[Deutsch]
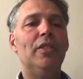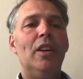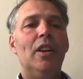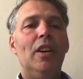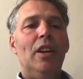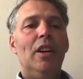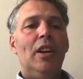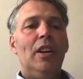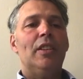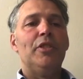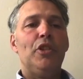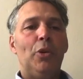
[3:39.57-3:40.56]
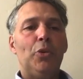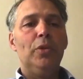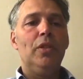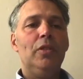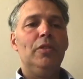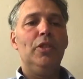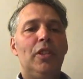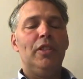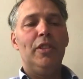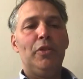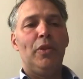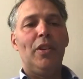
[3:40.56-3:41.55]
dann sich aussuchen können, ich kann jetzt
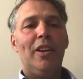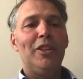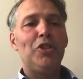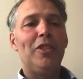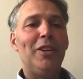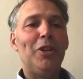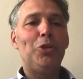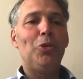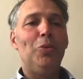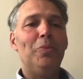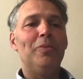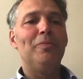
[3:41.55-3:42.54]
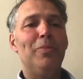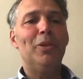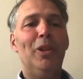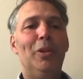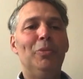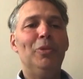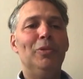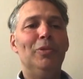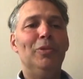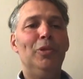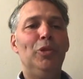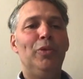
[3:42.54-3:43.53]
von Harald Schneider Strom bekommen. Und ich
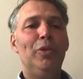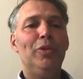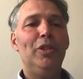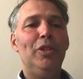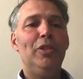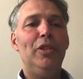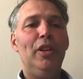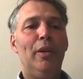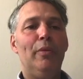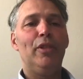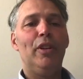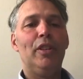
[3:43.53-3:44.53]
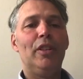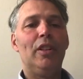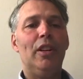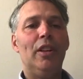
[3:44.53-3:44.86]
finde die Idee einfach klasse.